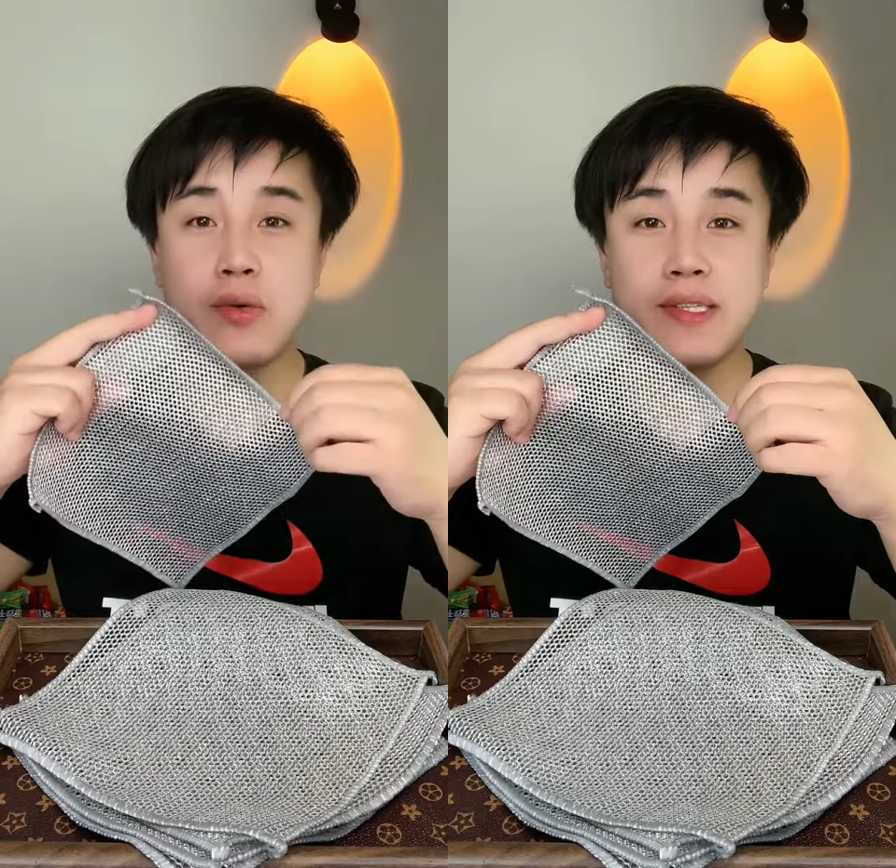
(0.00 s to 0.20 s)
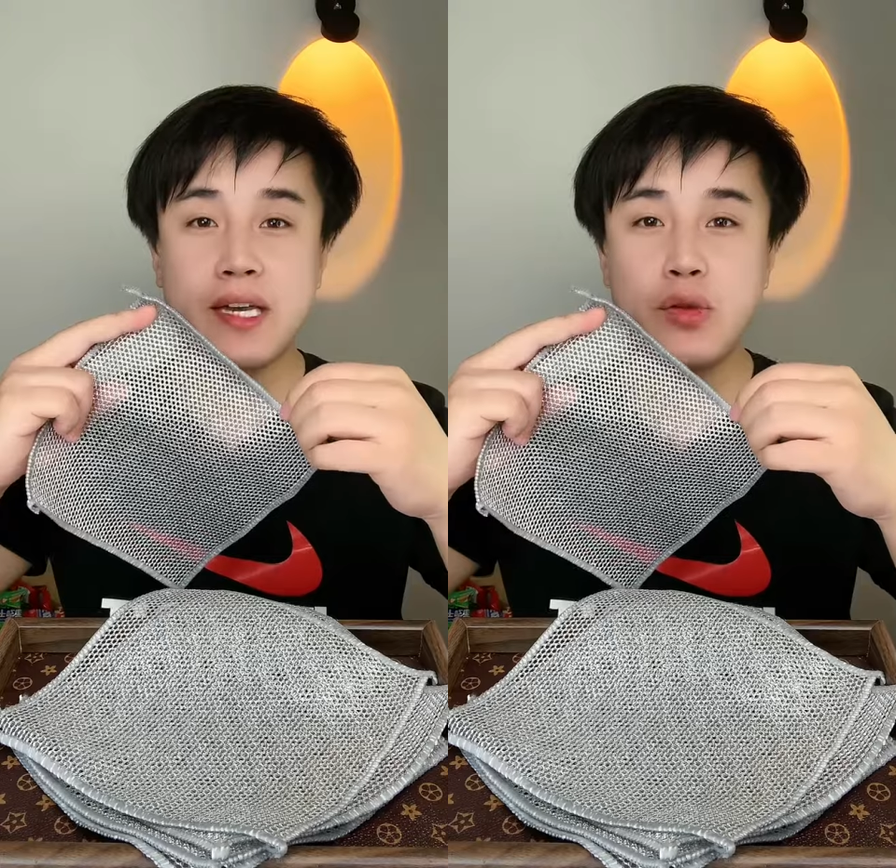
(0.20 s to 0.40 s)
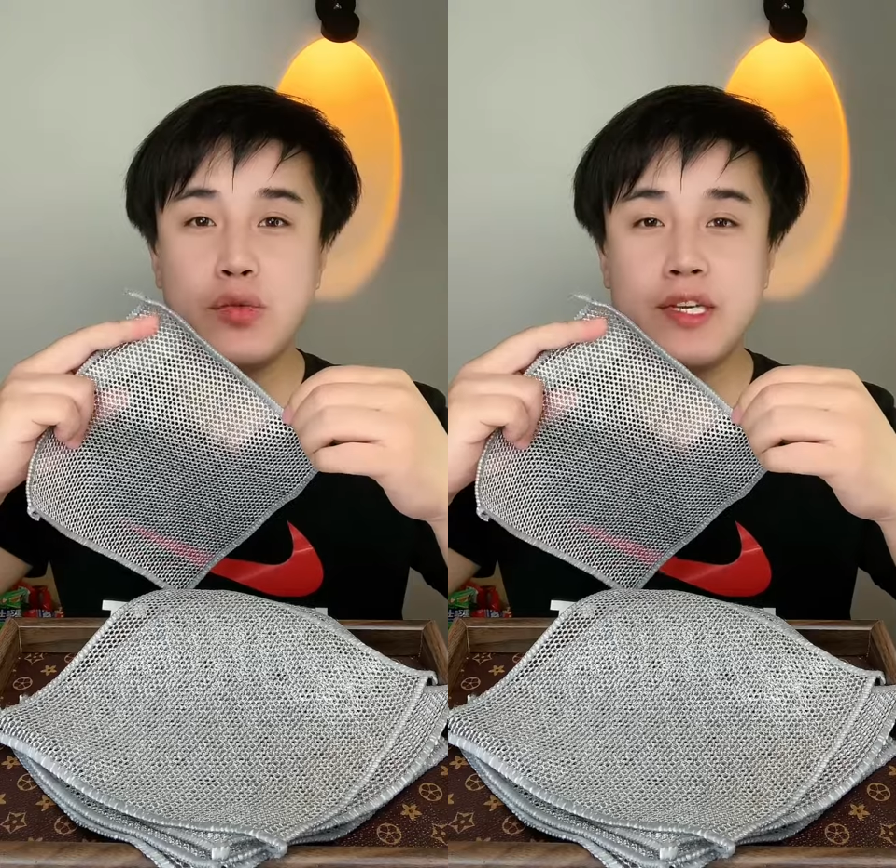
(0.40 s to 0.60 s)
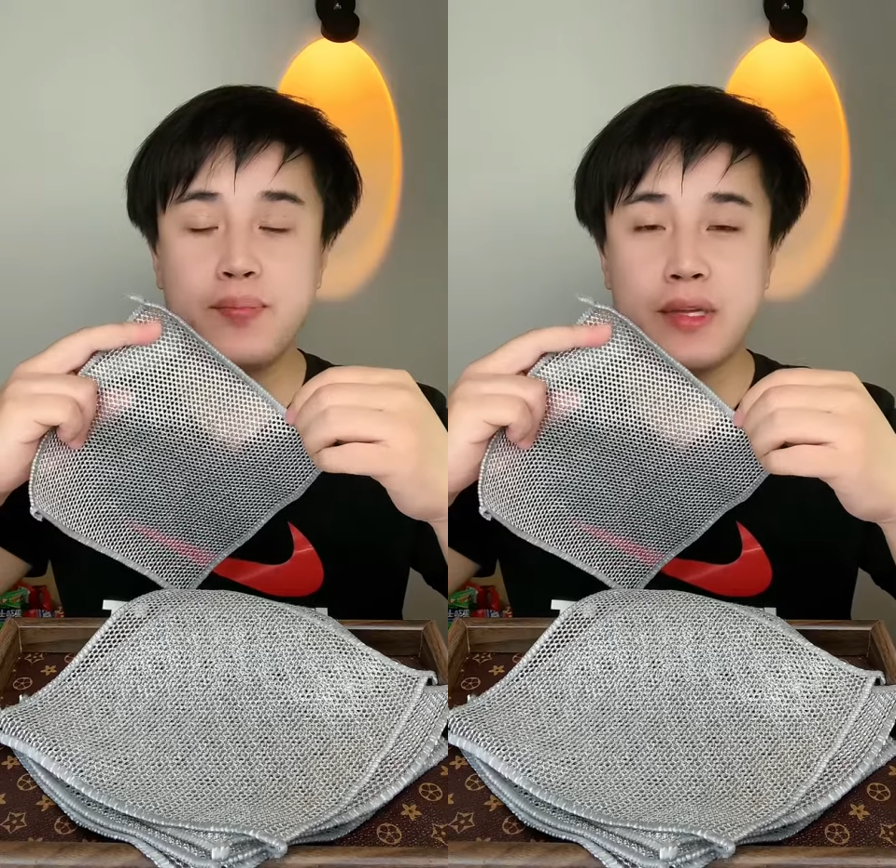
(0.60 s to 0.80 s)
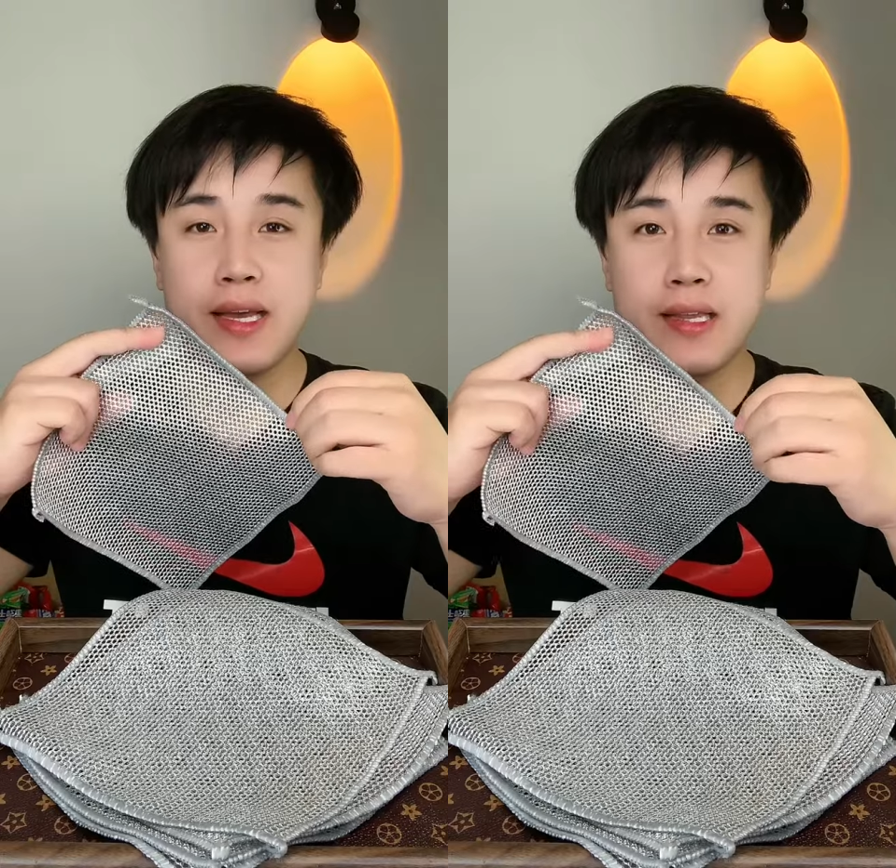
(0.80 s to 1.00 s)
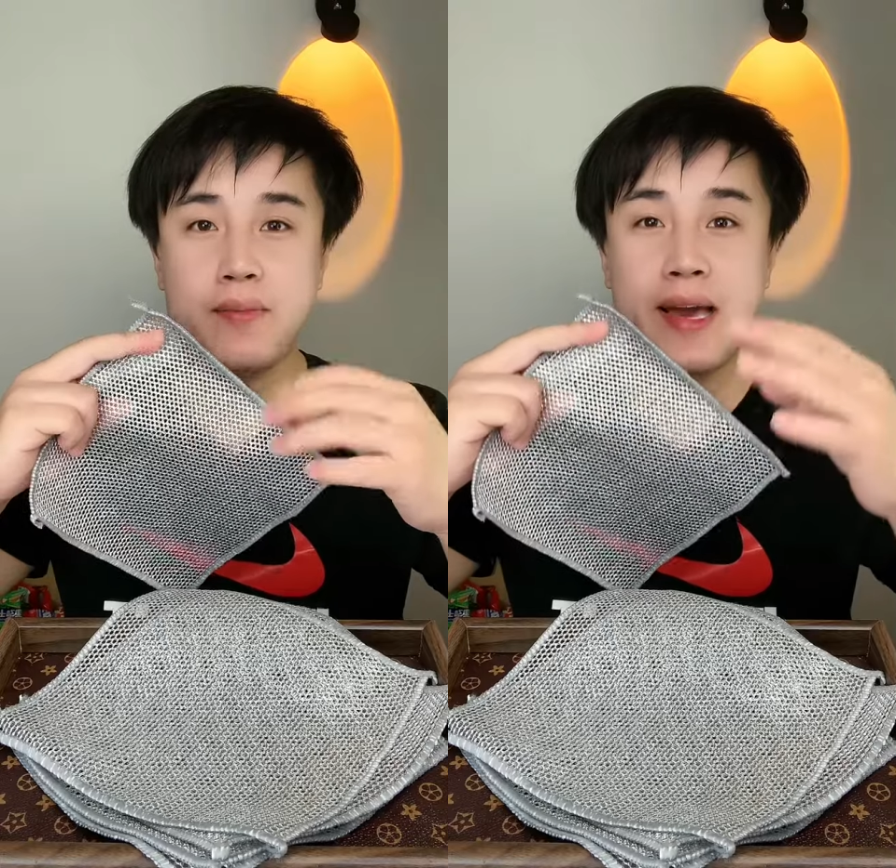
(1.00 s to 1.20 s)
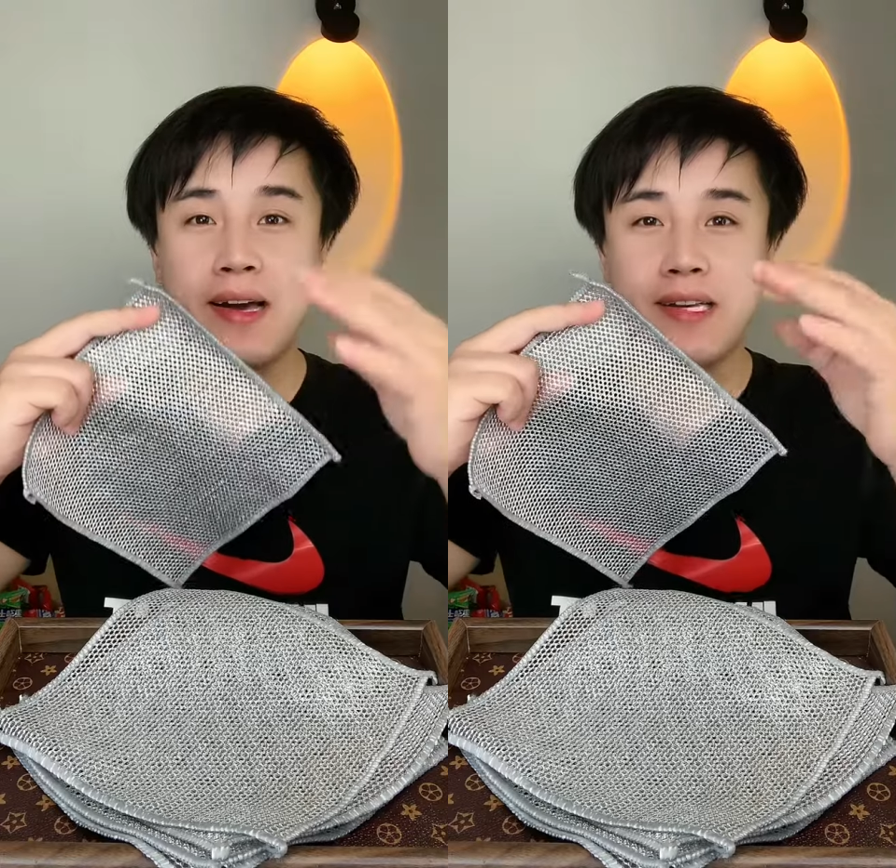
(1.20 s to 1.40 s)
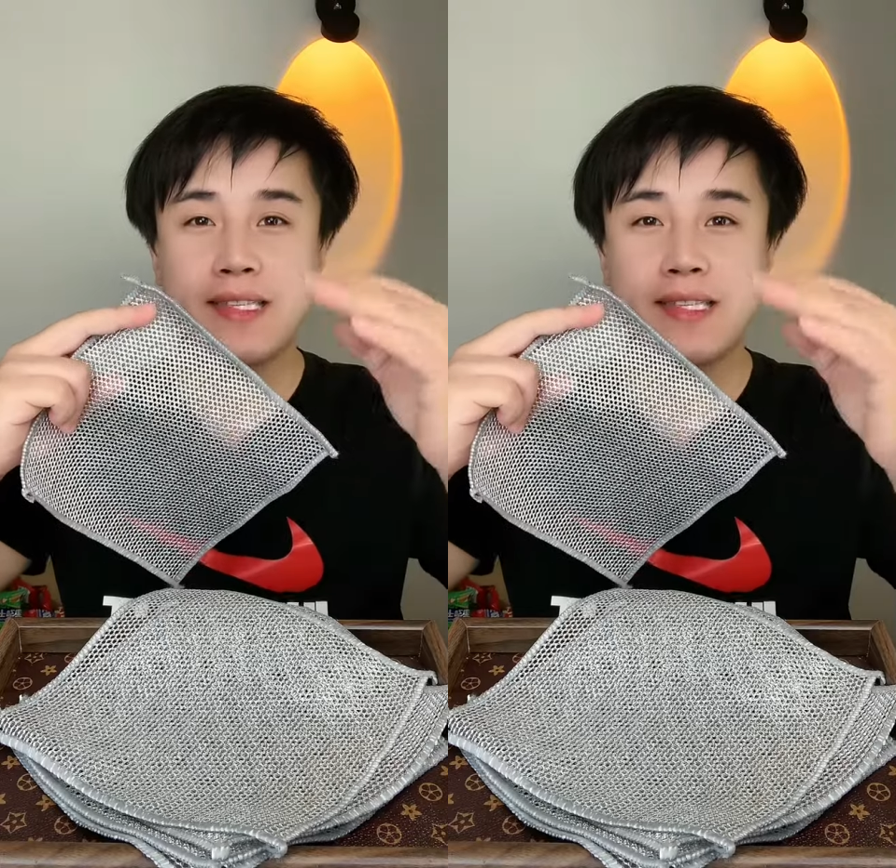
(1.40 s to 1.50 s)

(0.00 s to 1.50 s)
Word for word: 块钱的佣金补贴给你们。